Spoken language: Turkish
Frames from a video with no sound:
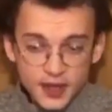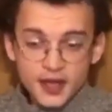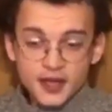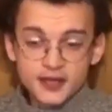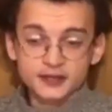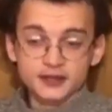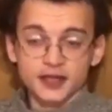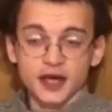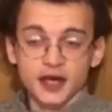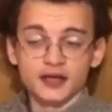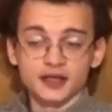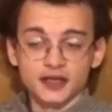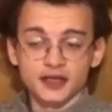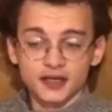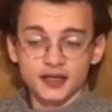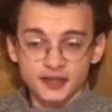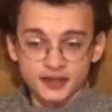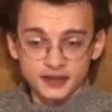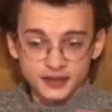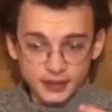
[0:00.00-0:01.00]
Tanrı
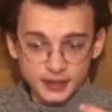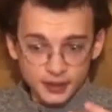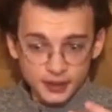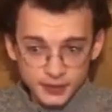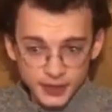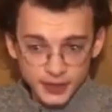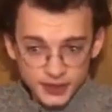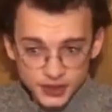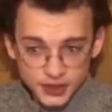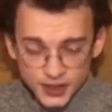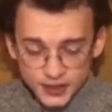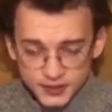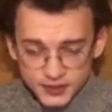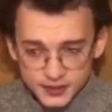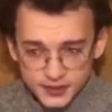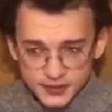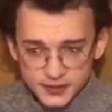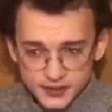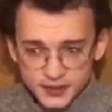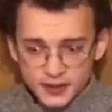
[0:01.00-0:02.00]
kendini
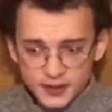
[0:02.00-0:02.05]
tamamlayacaktır